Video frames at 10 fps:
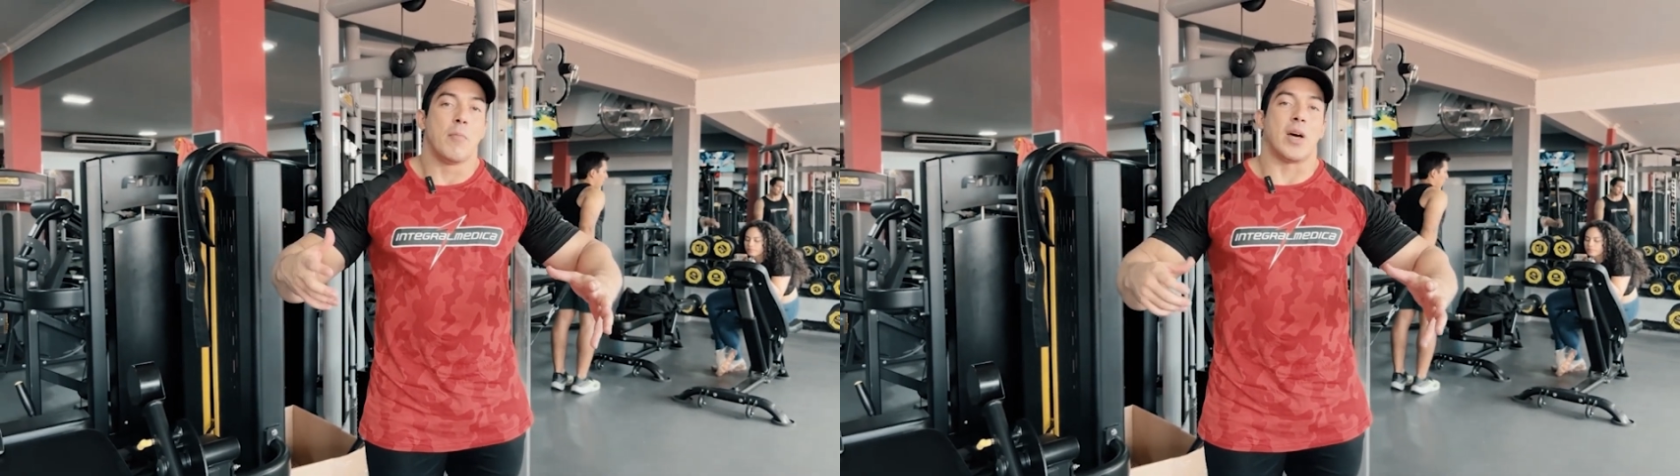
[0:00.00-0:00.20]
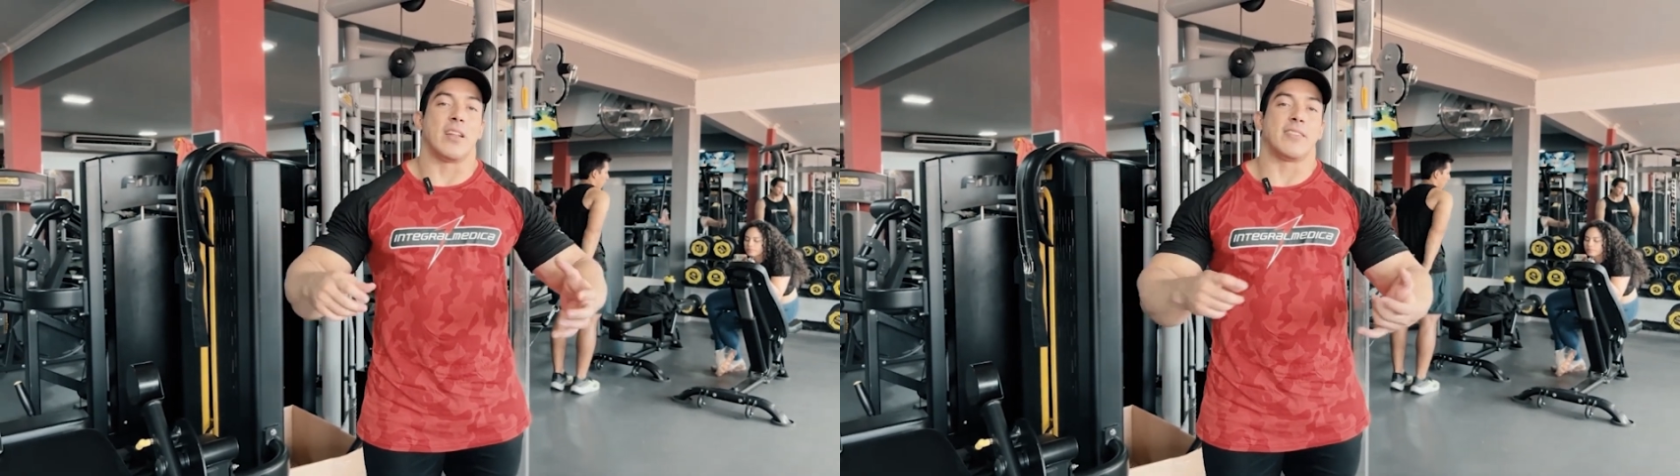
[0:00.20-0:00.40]

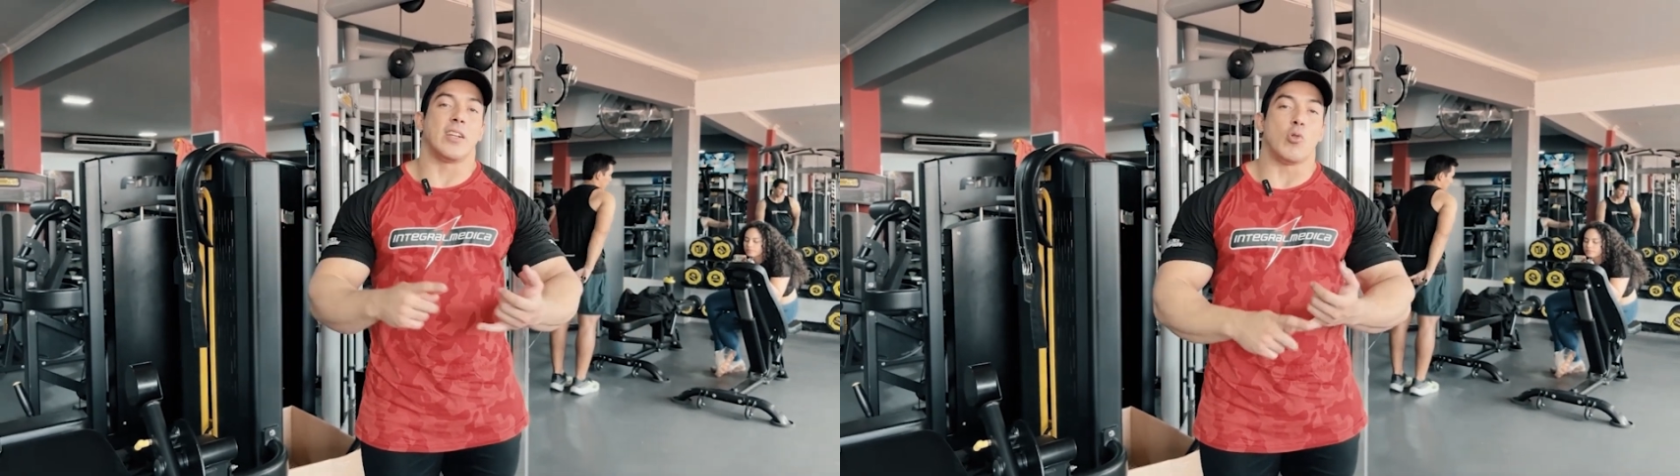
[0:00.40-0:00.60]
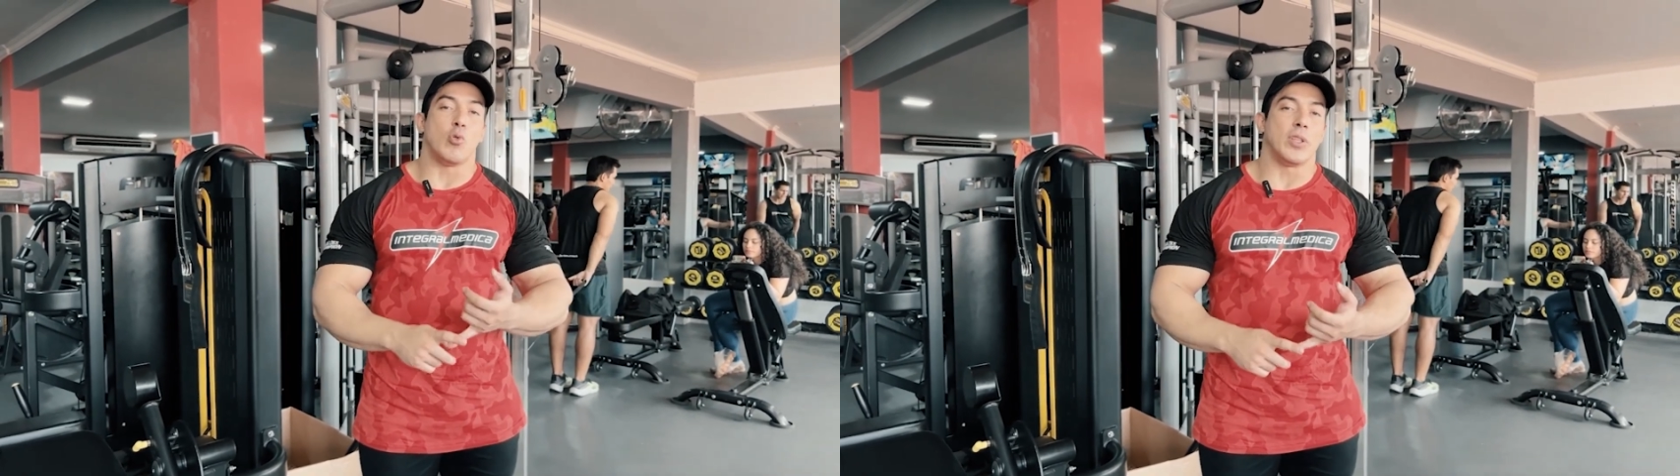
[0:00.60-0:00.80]
para
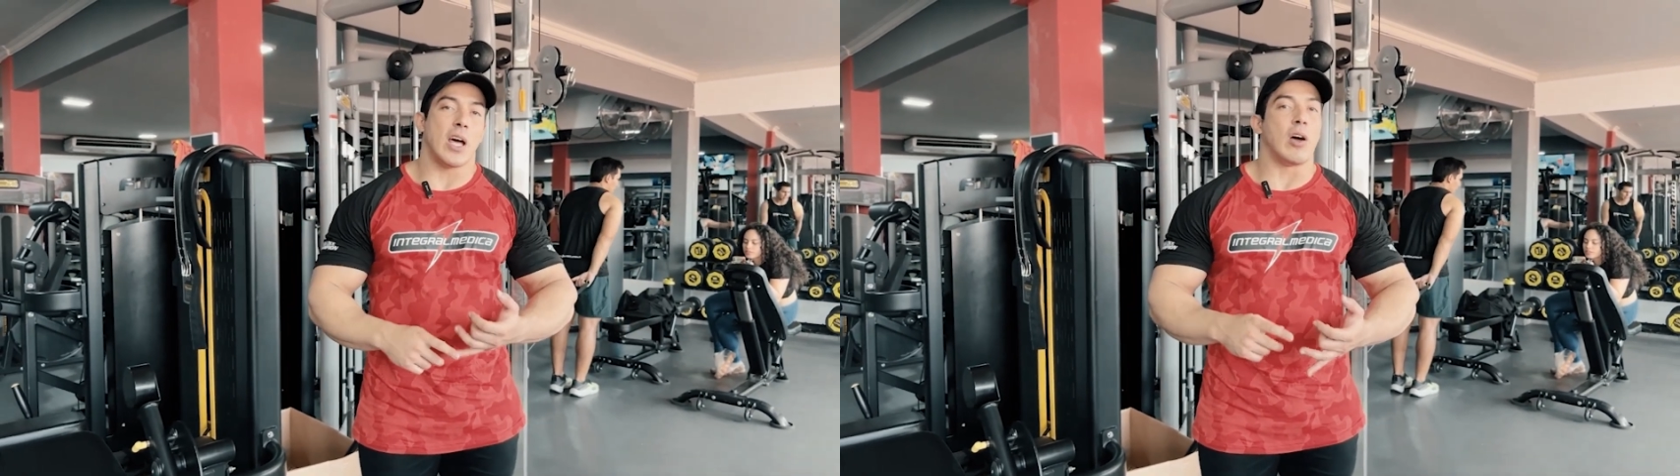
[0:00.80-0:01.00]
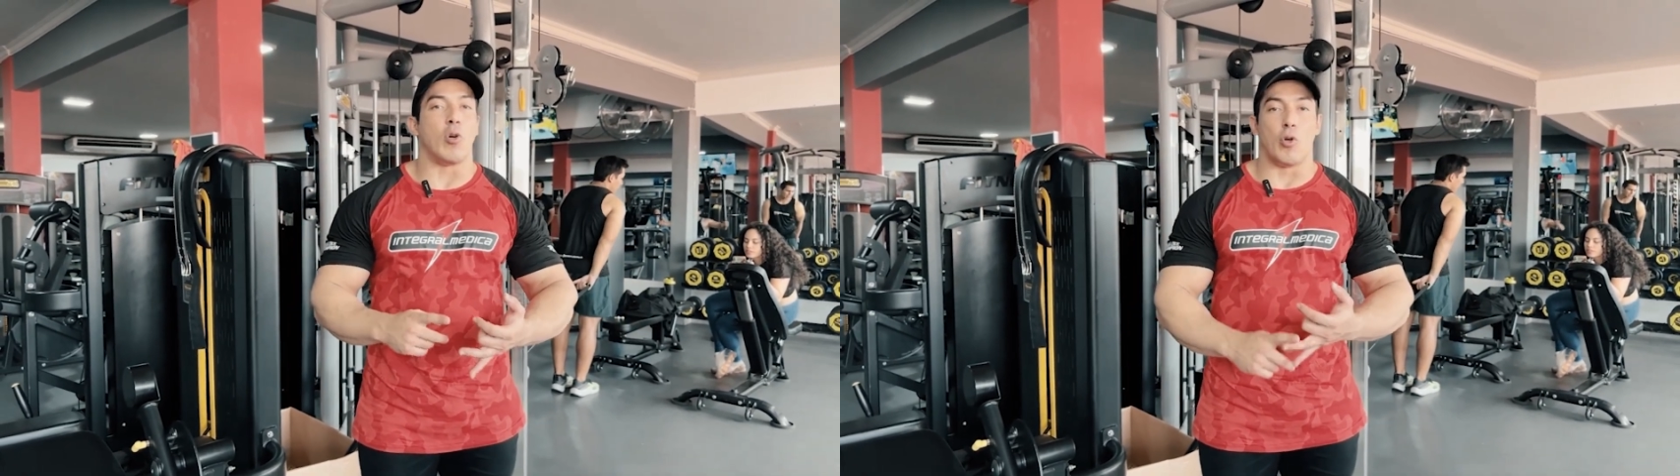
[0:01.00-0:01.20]
hacer
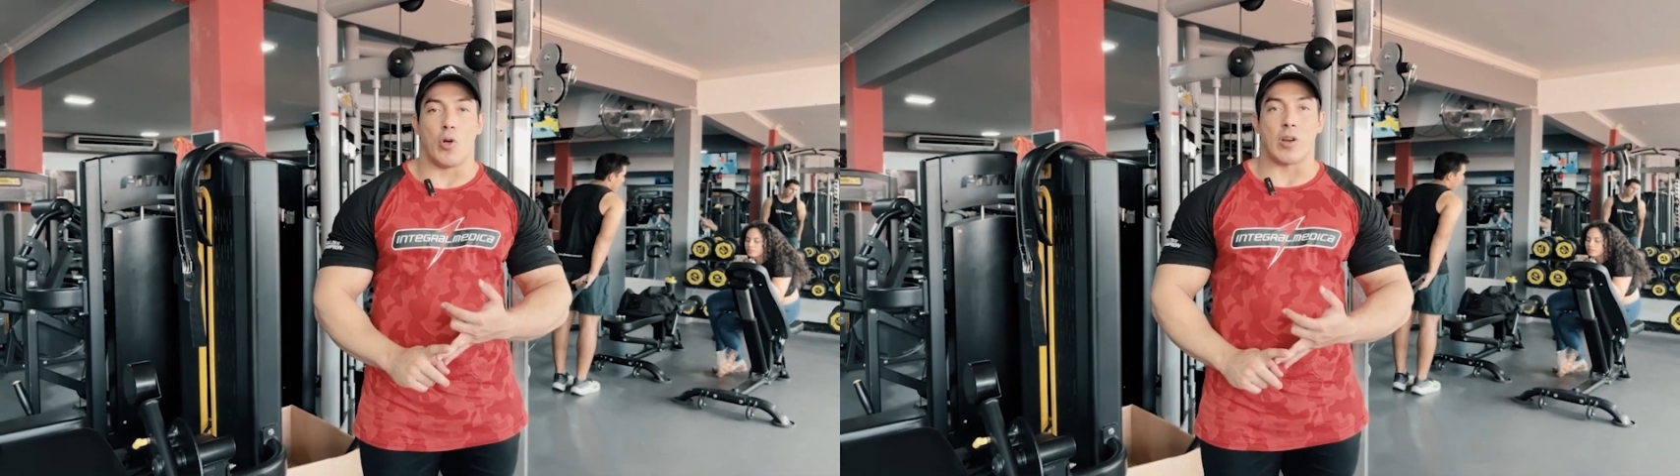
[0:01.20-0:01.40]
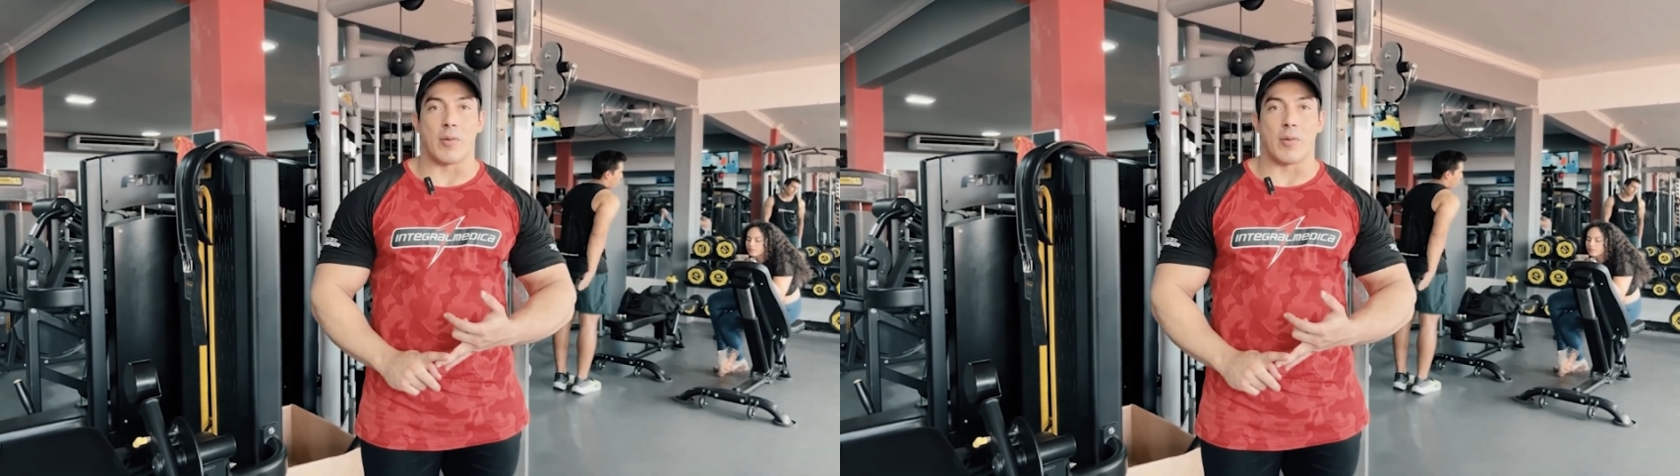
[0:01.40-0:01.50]
una o dos